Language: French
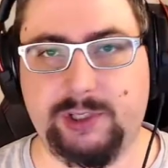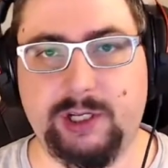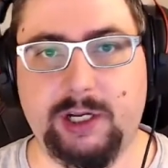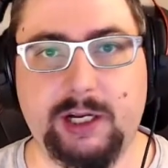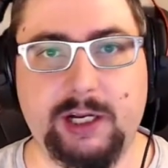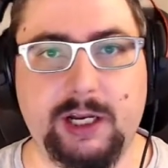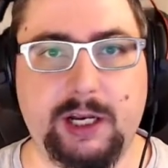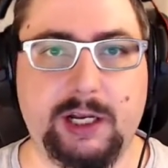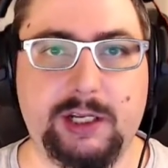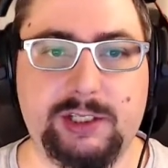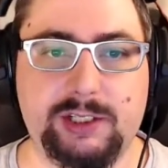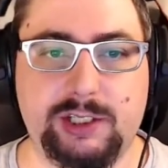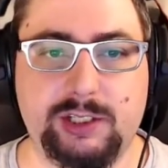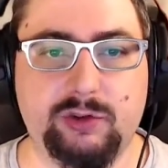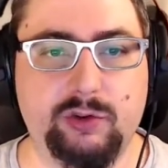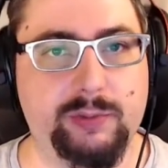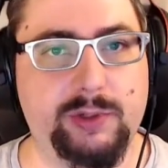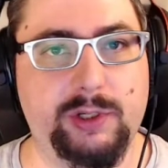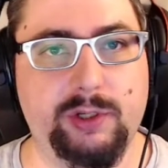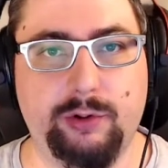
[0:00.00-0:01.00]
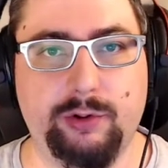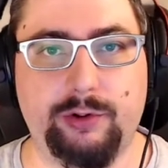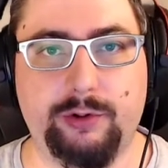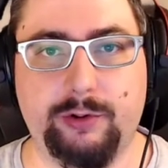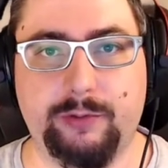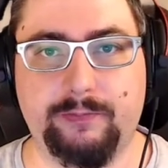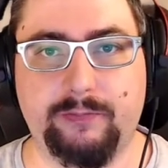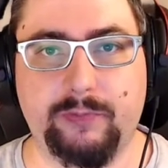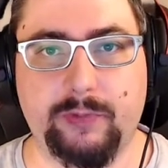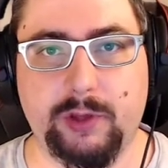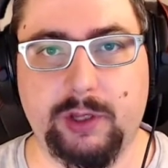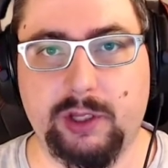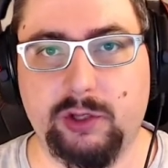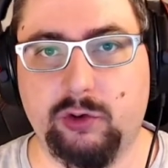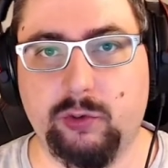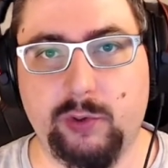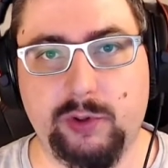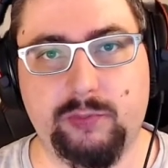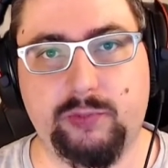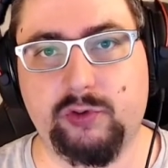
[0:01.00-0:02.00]
C'est l'ananas qui domine, euh, qui
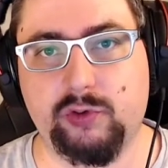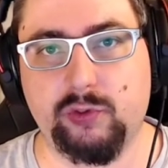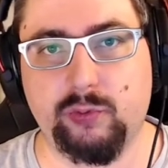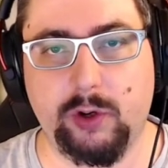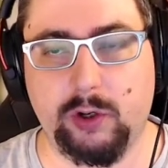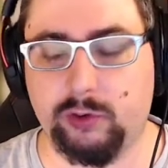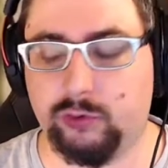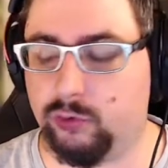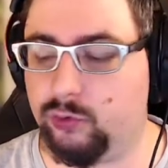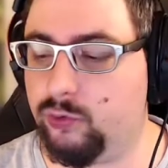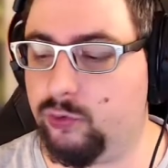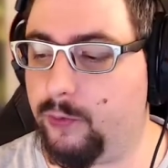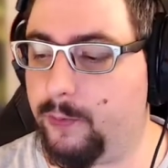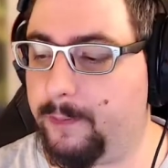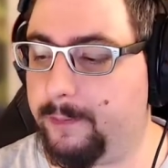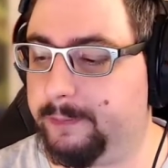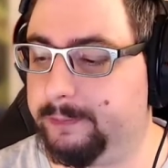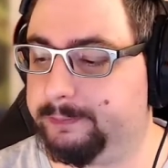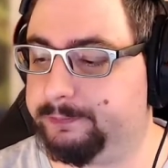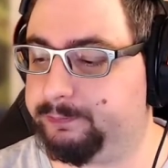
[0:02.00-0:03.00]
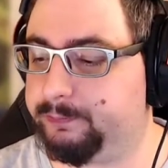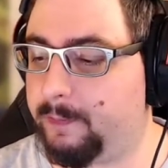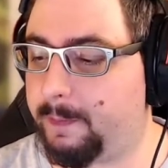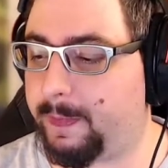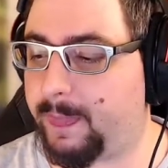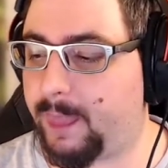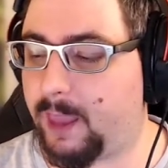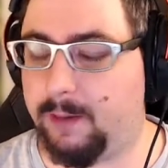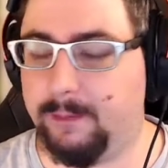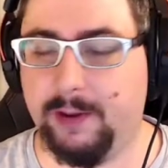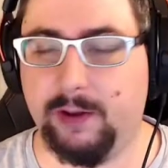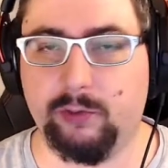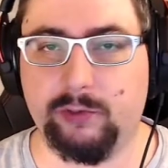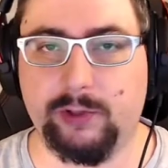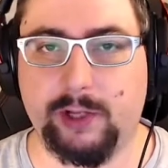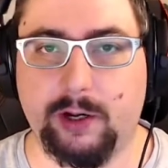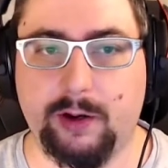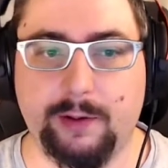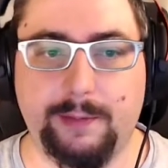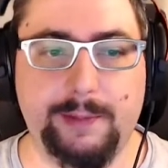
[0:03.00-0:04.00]
domine plus ou moins le tout. Mais
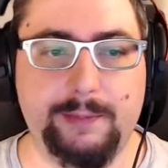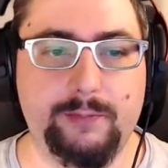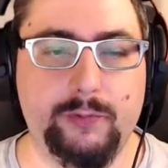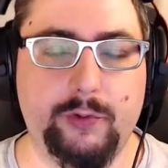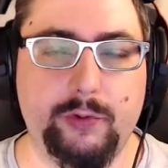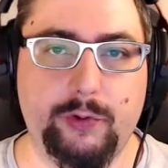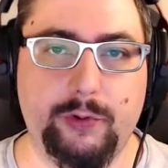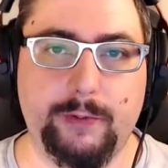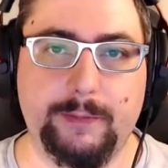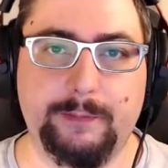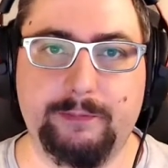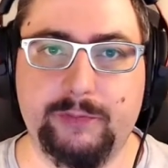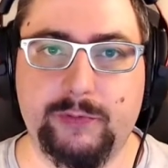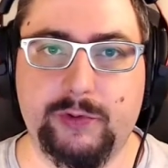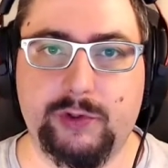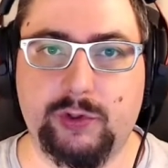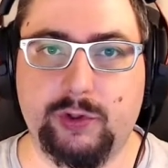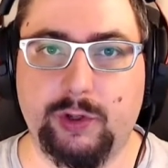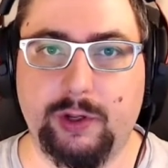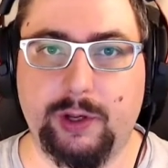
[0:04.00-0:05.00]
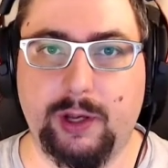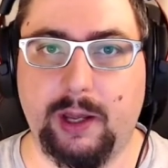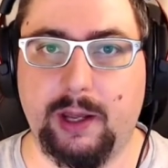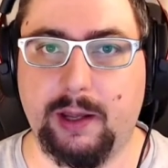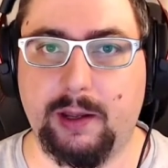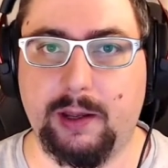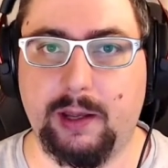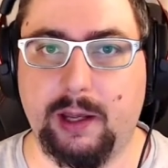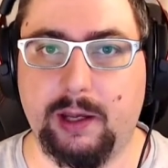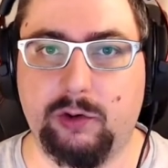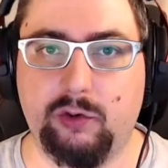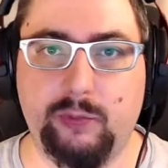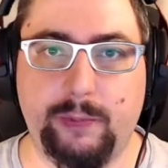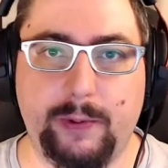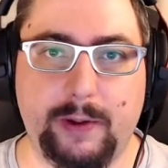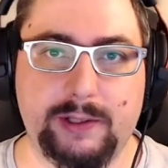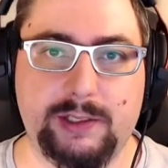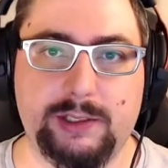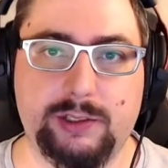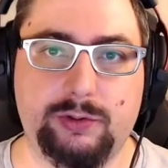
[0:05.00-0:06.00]
on a quand même euh, un, goût
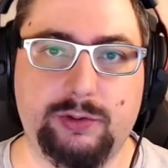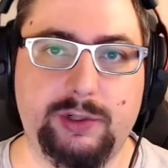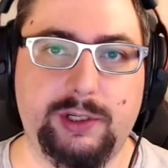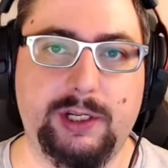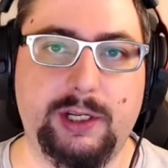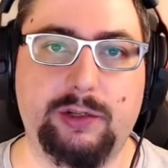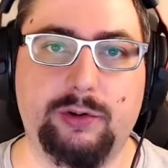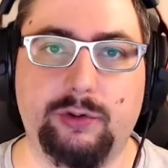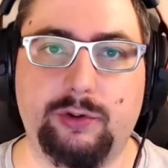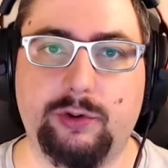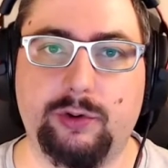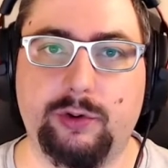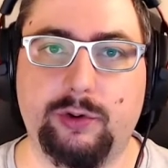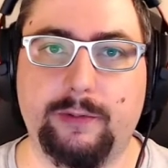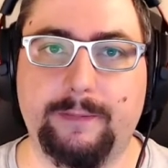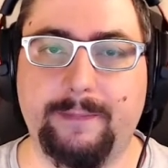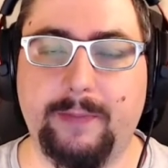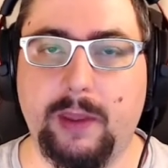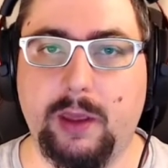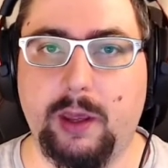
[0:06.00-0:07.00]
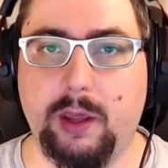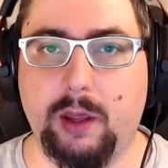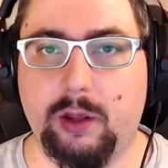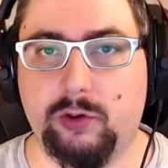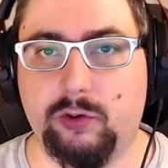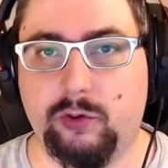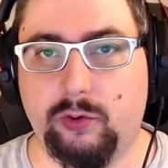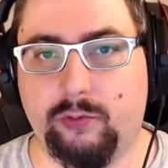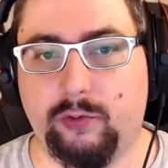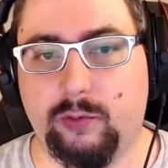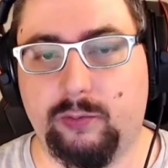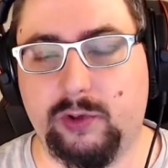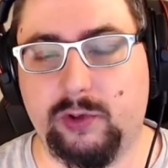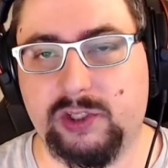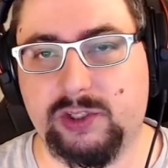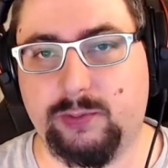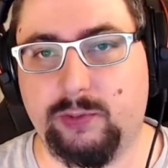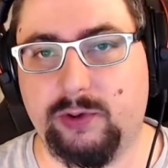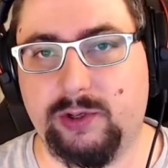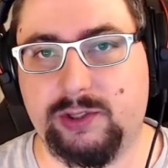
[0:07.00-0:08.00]
particulier de,
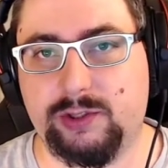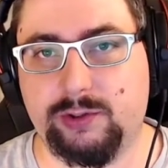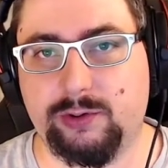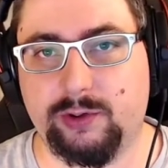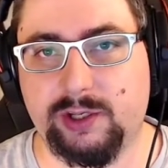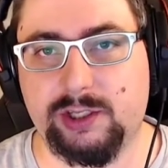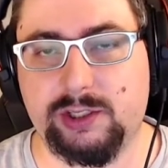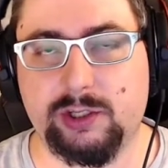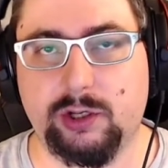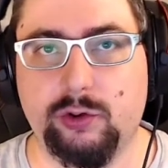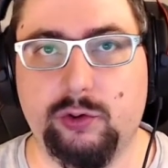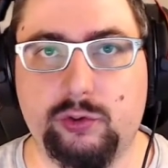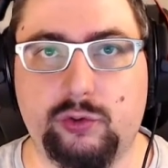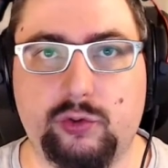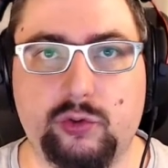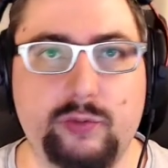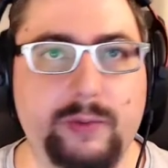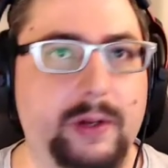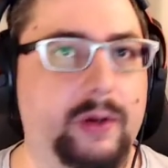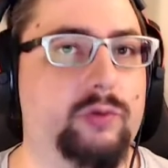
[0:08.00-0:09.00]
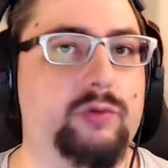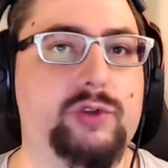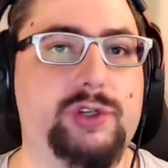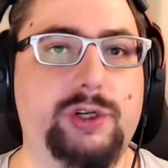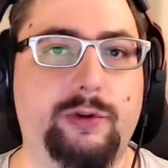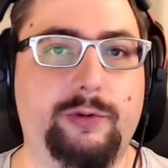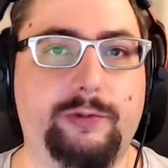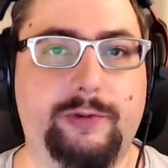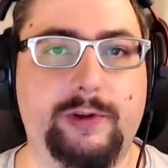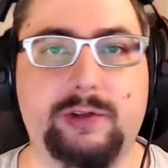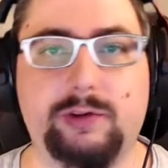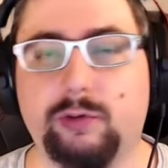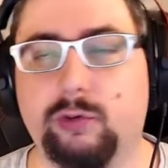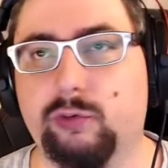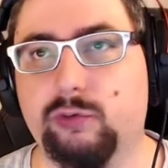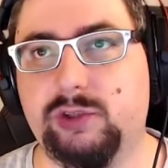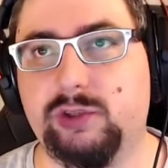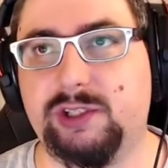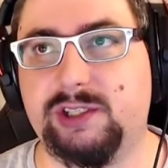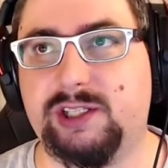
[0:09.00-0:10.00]
framboise bleue et de cerise. Le tout mélangé, en fait,
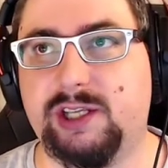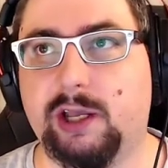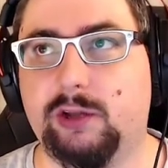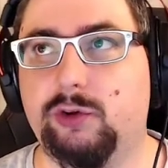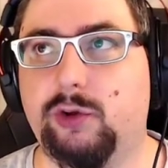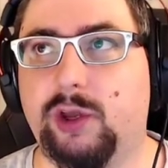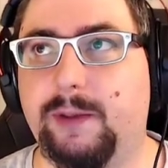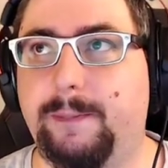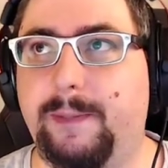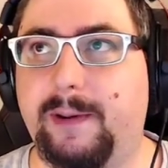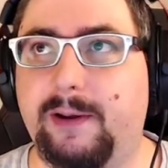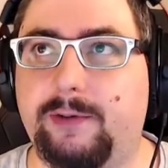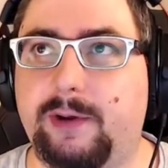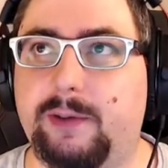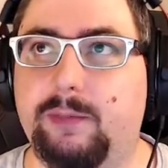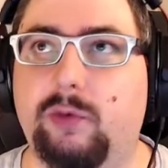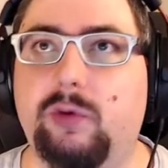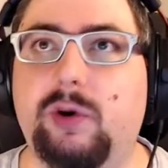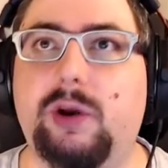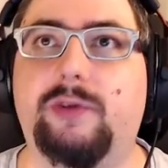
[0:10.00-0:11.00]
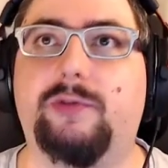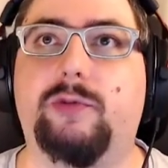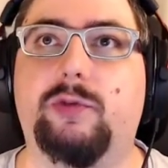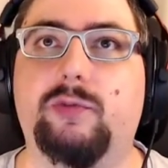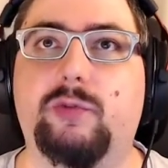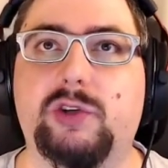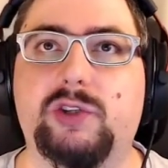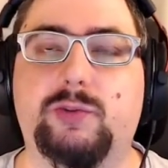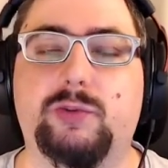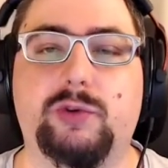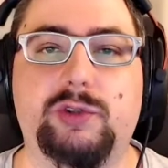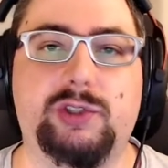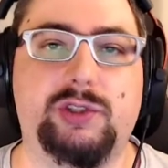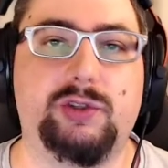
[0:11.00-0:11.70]
on discernerait pas vraiment la framboise bleue.